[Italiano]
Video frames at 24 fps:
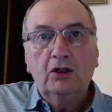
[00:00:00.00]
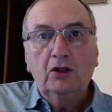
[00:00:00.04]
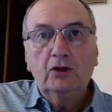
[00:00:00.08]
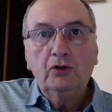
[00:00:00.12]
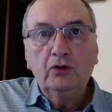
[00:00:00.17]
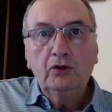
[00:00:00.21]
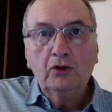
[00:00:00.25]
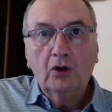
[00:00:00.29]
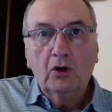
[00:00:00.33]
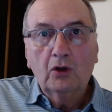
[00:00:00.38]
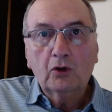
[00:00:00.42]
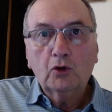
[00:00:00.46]

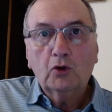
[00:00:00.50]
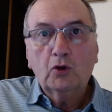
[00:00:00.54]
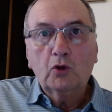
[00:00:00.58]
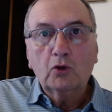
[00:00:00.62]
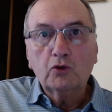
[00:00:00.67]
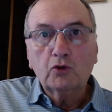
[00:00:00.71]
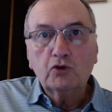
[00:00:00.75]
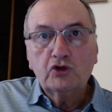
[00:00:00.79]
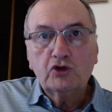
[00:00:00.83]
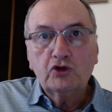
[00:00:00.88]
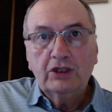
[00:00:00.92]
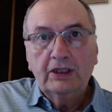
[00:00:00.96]
non
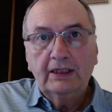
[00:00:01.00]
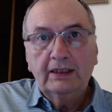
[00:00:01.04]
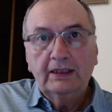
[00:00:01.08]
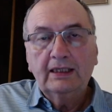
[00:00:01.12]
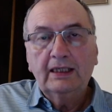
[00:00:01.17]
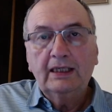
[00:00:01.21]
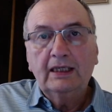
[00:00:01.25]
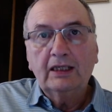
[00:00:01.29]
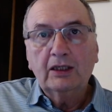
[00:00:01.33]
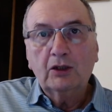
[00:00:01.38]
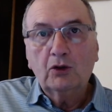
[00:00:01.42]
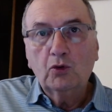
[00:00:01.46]

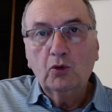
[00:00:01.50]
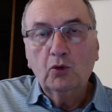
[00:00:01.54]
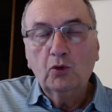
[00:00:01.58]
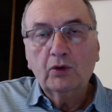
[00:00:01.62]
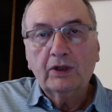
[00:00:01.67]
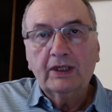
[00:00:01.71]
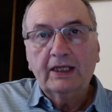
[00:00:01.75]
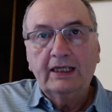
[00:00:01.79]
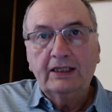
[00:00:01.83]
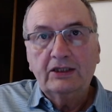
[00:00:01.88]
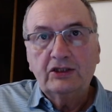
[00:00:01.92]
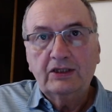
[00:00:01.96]
concede le
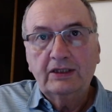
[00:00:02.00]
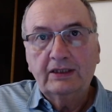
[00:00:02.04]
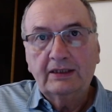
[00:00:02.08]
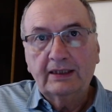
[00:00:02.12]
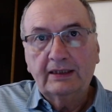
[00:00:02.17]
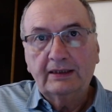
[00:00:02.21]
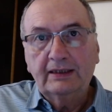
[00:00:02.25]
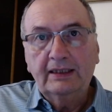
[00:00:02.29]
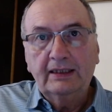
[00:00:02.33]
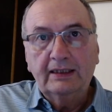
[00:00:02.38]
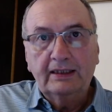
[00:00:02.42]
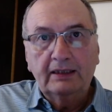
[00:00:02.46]
cure ai
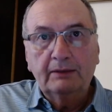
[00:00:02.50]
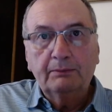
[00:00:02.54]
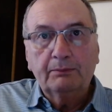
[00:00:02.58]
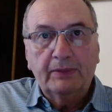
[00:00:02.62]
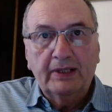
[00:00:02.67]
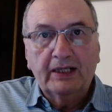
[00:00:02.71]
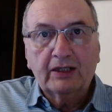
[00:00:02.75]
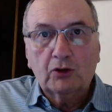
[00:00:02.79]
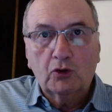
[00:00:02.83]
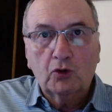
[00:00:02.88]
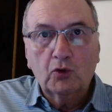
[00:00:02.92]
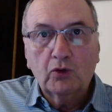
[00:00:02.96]
cittadini
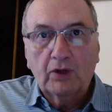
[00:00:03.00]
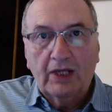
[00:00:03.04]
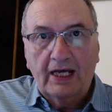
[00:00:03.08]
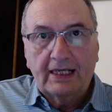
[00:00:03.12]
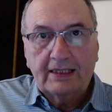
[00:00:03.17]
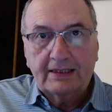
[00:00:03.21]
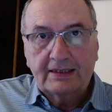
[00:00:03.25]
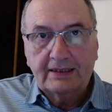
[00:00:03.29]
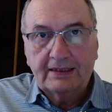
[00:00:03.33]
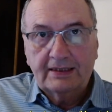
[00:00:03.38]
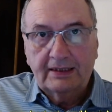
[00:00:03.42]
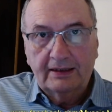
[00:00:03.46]
per
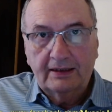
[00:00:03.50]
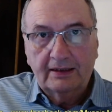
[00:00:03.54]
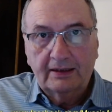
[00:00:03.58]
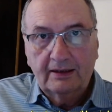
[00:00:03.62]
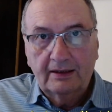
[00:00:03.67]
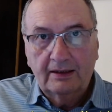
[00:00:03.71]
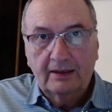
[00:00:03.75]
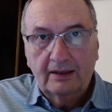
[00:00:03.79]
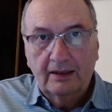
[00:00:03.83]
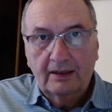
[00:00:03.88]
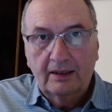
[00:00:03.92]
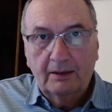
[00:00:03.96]
curarsi,
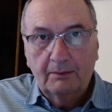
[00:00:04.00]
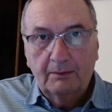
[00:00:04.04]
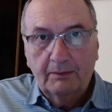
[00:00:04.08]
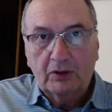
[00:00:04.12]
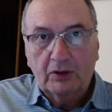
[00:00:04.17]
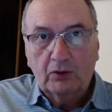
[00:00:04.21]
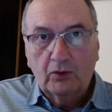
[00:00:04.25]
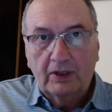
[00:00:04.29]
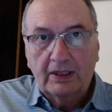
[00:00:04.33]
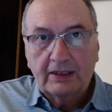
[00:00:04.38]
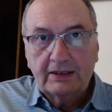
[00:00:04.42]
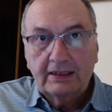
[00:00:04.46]
per
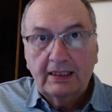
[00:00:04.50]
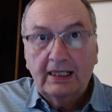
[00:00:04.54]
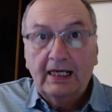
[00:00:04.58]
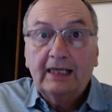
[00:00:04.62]
curarsi.